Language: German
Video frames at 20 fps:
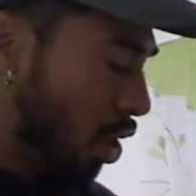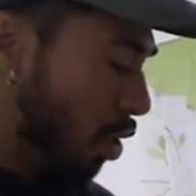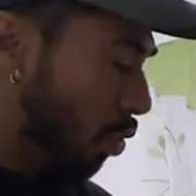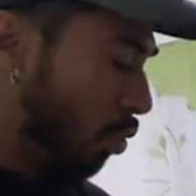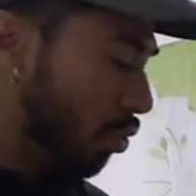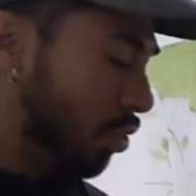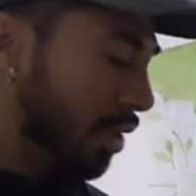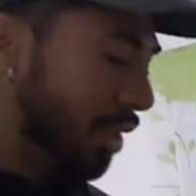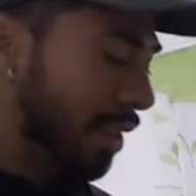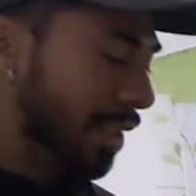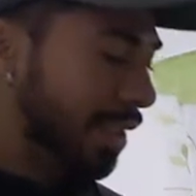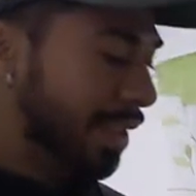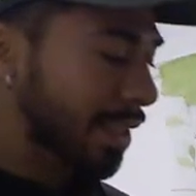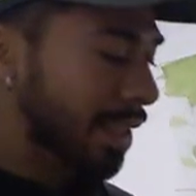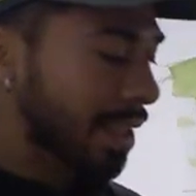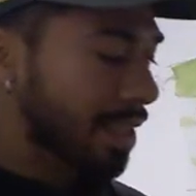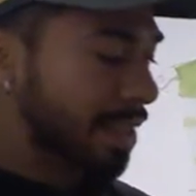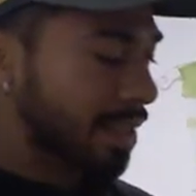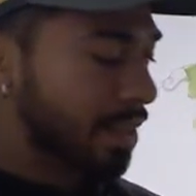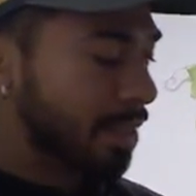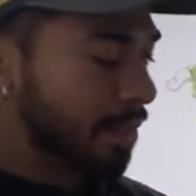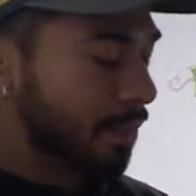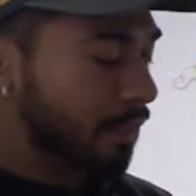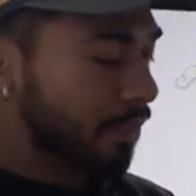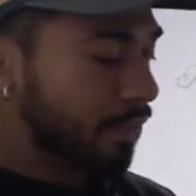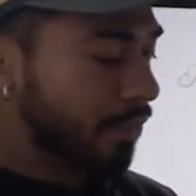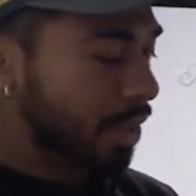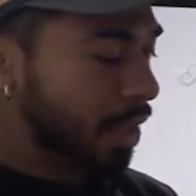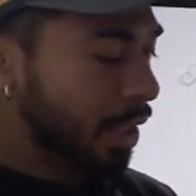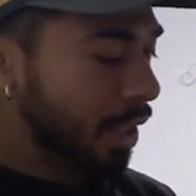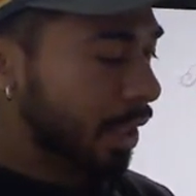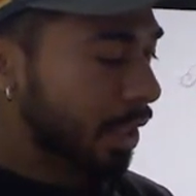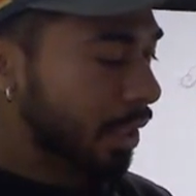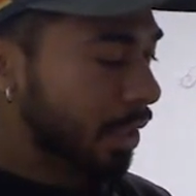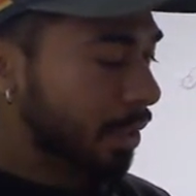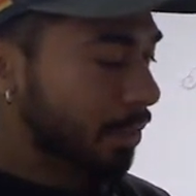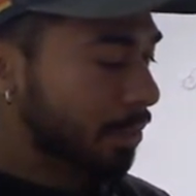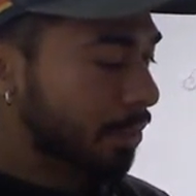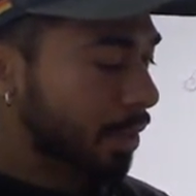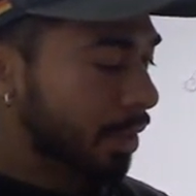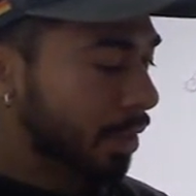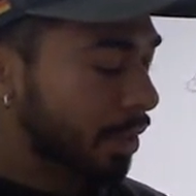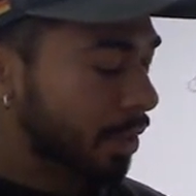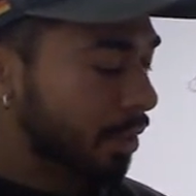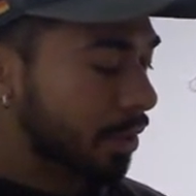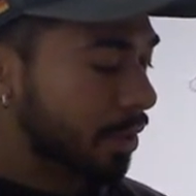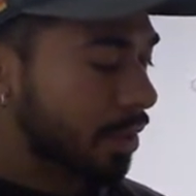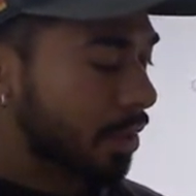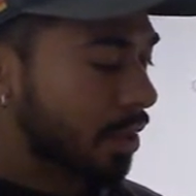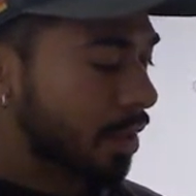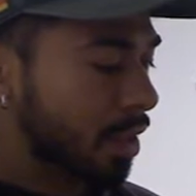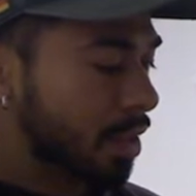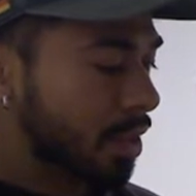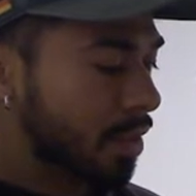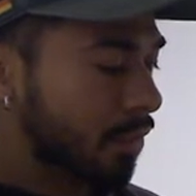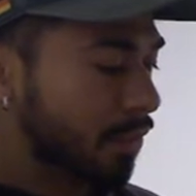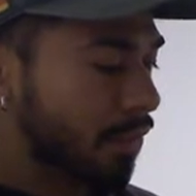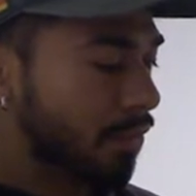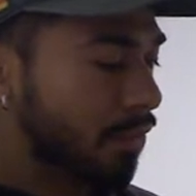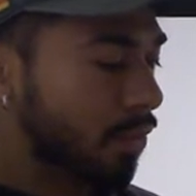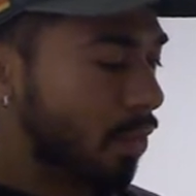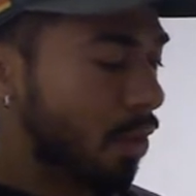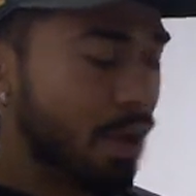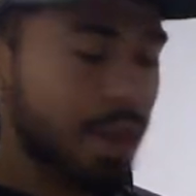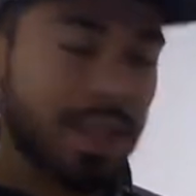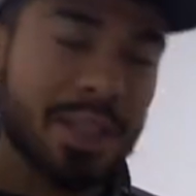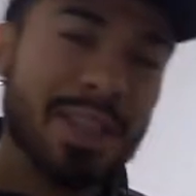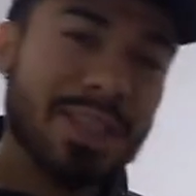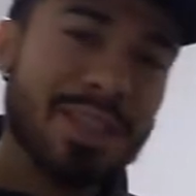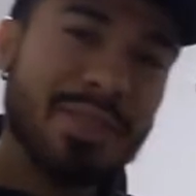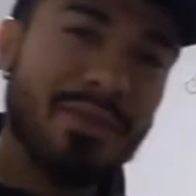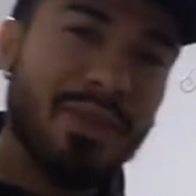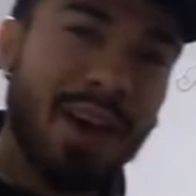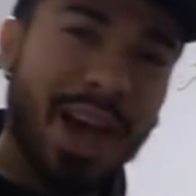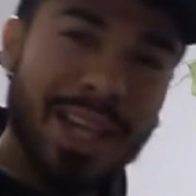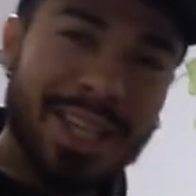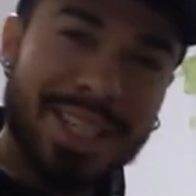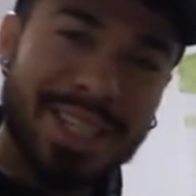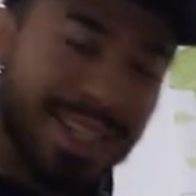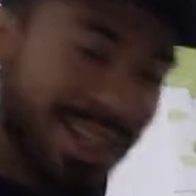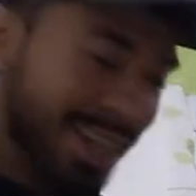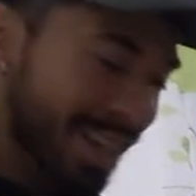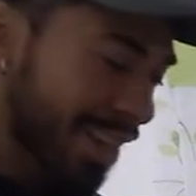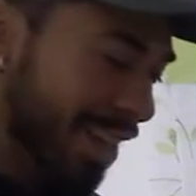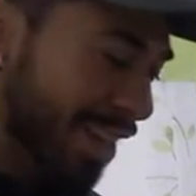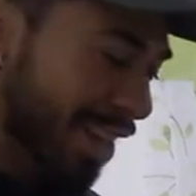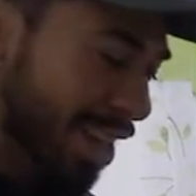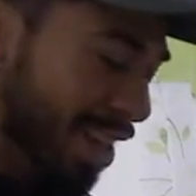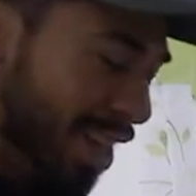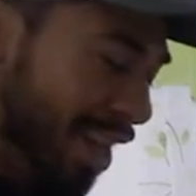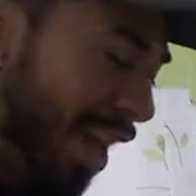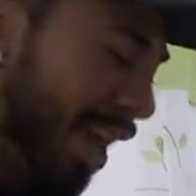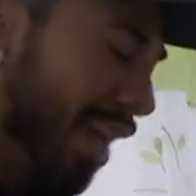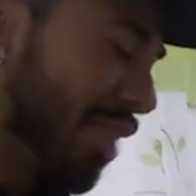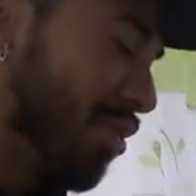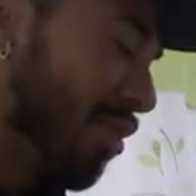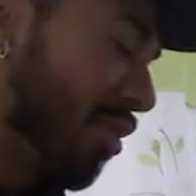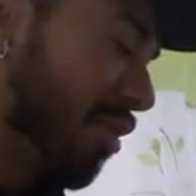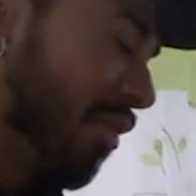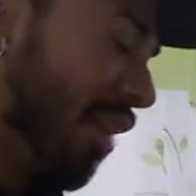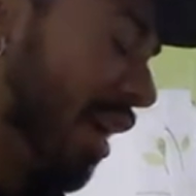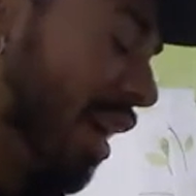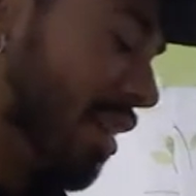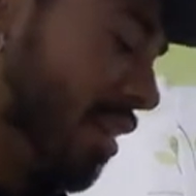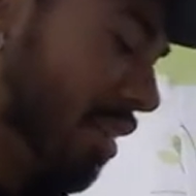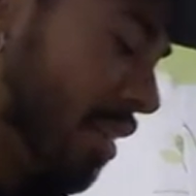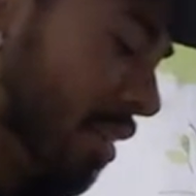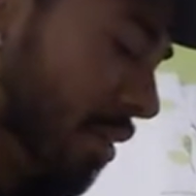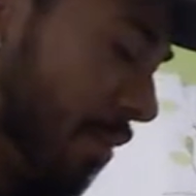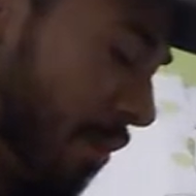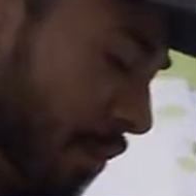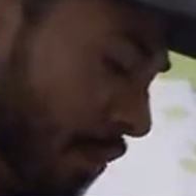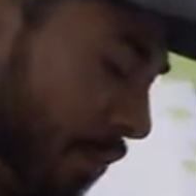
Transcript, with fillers: Und das ähm, das vorne das weiche, also quasi